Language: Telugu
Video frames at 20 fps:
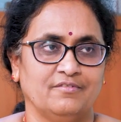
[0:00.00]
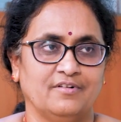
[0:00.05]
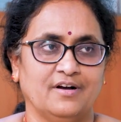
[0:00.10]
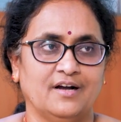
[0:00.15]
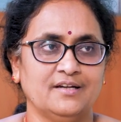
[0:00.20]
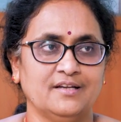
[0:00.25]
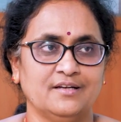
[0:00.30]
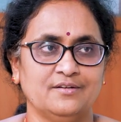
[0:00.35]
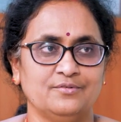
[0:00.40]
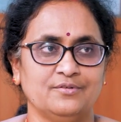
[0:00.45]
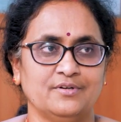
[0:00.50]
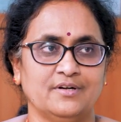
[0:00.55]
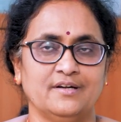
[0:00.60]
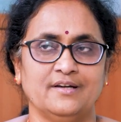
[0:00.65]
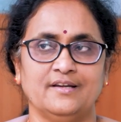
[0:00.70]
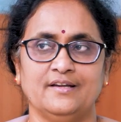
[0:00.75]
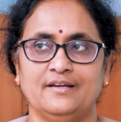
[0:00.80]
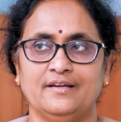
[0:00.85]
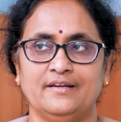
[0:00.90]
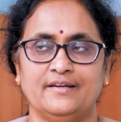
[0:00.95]
వాటర్
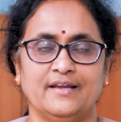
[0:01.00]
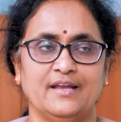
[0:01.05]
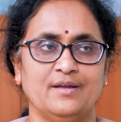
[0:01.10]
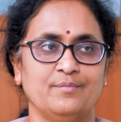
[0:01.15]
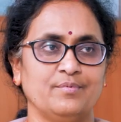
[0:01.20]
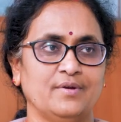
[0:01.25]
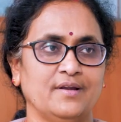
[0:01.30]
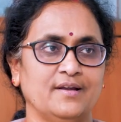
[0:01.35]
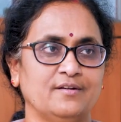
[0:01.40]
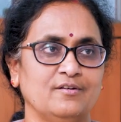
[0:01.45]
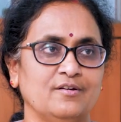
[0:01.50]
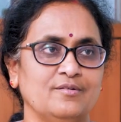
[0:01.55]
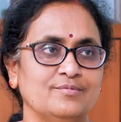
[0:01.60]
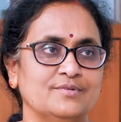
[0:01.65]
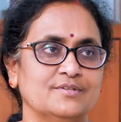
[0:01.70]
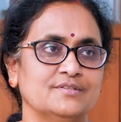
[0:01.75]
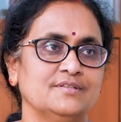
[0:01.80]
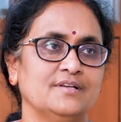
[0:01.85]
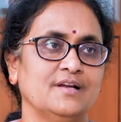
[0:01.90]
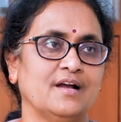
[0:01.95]
చూడండి ఏ ప్లేట్లో
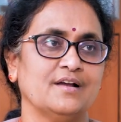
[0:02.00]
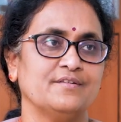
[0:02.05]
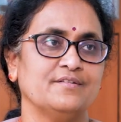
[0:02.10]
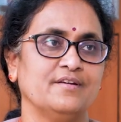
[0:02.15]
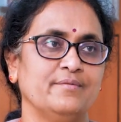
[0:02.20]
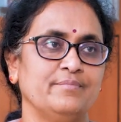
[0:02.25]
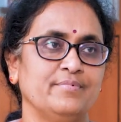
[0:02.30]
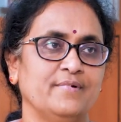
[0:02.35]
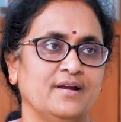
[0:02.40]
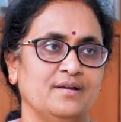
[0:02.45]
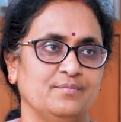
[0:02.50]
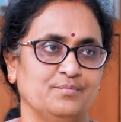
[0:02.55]
పోస్తే ఆ షేప్కి